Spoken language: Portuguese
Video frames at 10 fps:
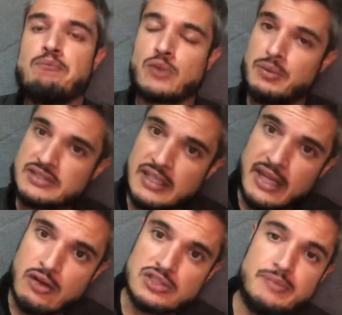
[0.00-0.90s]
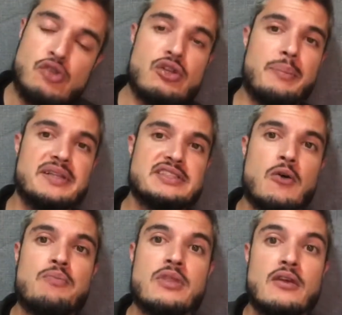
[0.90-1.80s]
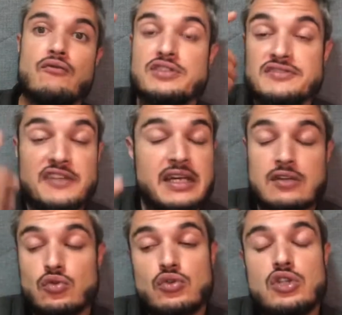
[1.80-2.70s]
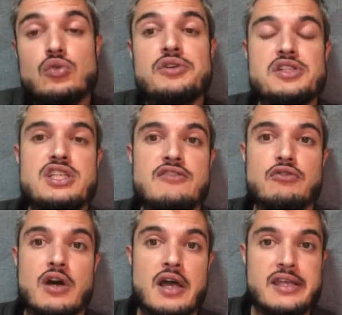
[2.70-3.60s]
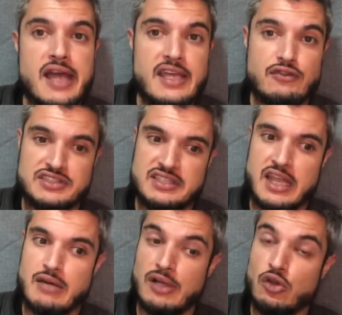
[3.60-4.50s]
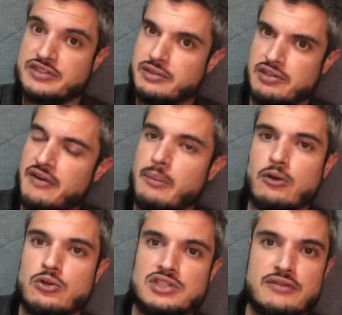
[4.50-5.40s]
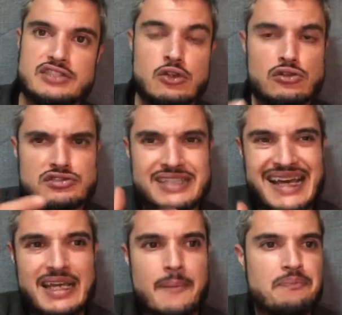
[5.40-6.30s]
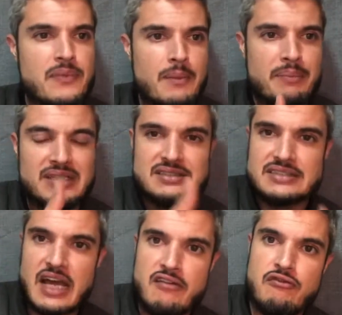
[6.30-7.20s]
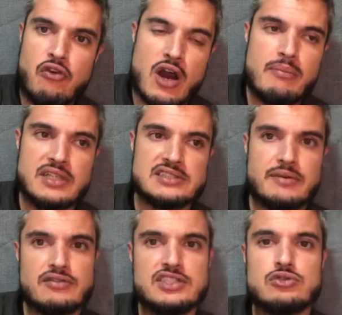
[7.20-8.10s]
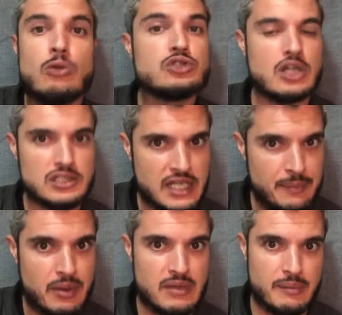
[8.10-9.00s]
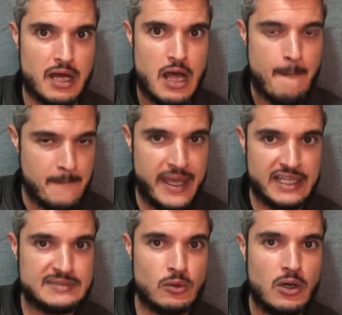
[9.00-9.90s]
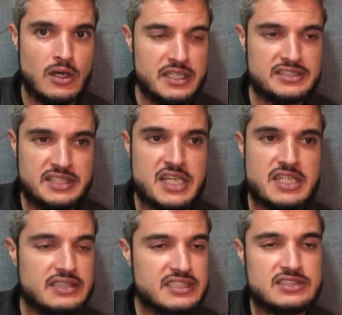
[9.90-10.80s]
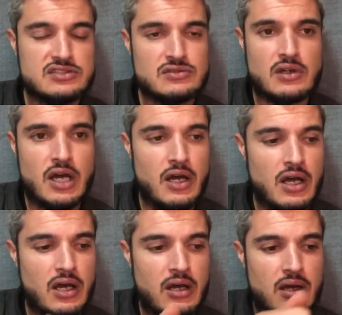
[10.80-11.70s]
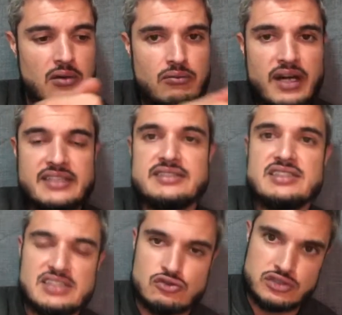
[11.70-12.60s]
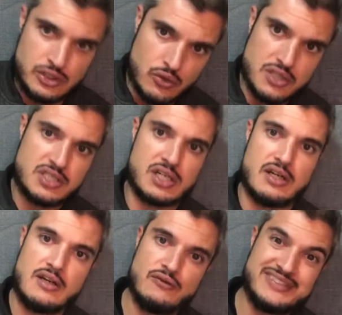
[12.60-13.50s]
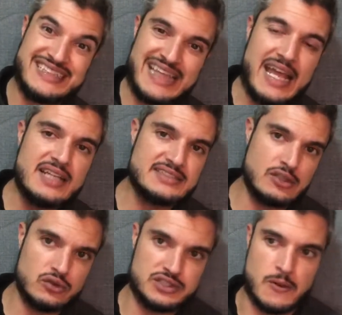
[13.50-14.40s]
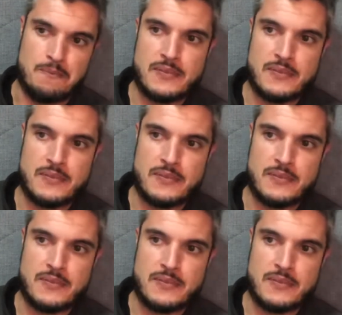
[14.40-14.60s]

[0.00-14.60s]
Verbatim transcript: por isso que ele está com diminuindo a pressão você fica tudo intuitivo. E aí você tendo uma noção de farmacologia, você consegue pensar em formas para você solucionar aquele problema, mesmo que seja às vezes a, a, uma incisão cirúrgica. Você tem essa noção.